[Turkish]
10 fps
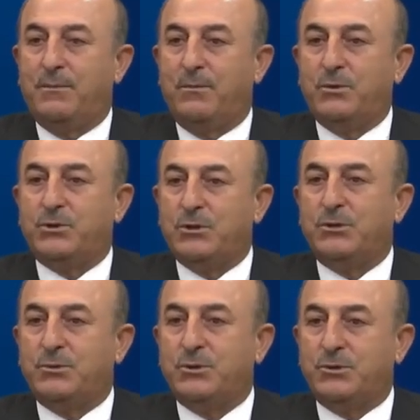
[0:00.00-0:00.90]
bu
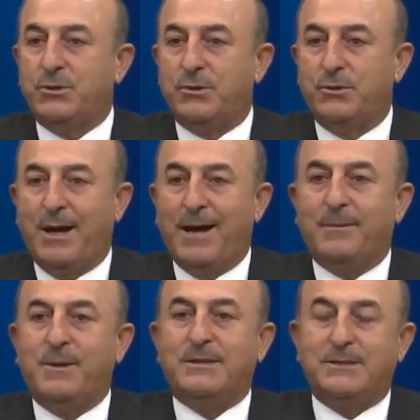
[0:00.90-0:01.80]
çözümsüzlük
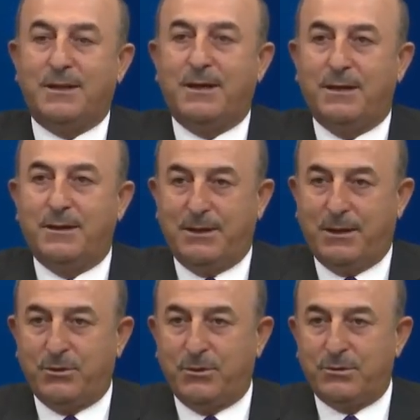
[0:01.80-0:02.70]
Ermenistan'a
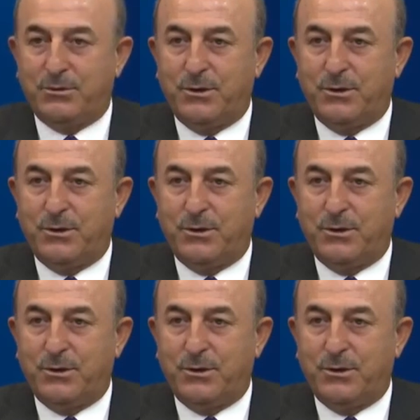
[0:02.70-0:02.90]
yarıyor.